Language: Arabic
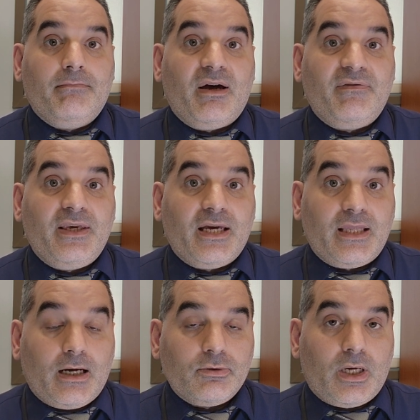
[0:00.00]
ما فيها
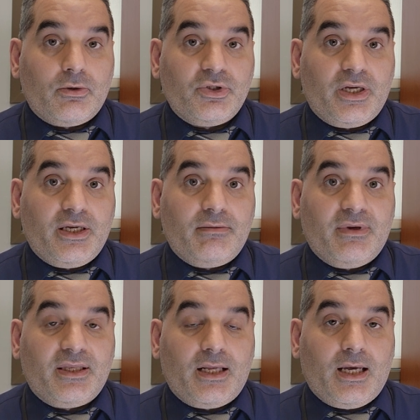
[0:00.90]
داون تاون
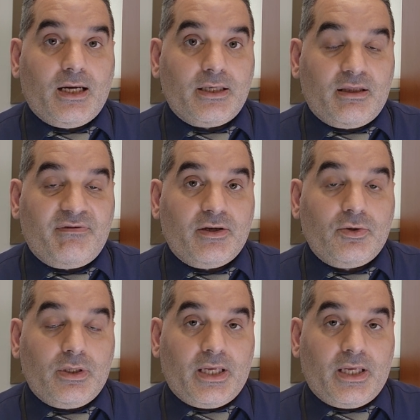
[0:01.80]
جيد مثلا يعني في